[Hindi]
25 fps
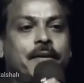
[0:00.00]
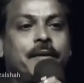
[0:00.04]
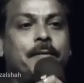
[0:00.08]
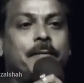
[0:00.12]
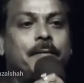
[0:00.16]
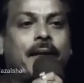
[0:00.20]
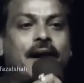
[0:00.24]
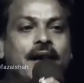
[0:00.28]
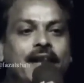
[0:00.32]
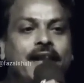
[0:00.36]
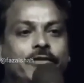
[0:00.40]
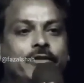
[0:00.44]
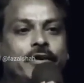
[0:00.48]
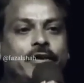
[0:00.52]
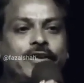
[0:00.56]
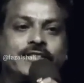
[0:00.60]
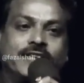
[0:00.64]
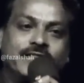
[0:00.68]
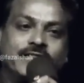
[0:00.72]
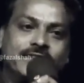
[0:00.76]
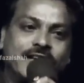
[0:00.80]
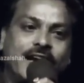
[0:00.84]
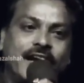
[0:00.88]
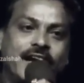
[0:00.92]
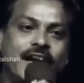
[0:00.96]
इसमें मालिक जो
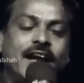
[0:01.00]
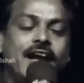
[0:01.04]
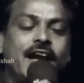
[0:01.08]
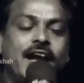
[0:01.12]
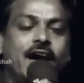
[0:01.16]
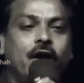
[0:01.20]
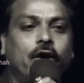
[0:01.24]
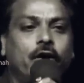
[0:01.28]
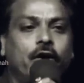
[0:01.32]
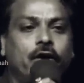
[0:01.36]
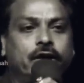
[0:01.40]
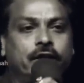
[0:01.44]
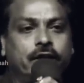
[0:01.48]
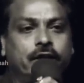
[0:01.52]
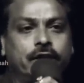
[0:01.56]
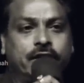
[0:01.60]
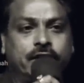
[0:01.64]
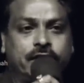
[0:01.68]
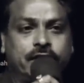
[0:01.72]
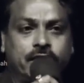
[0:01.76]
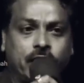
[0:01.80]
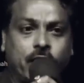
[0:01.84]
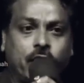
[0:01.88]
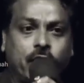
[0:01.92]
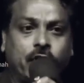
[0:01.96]
है जनता है और
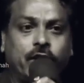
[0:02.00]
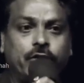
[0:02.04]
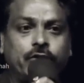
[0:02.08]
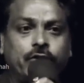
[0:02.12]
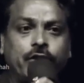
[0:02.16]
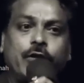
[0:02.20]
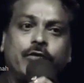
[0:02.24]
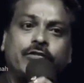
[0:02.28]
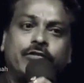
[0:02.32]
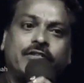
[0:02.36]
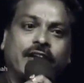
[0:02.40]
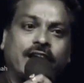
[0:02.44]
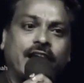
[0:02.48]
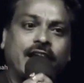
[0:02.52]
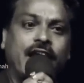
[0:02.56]
नौकर जो है वो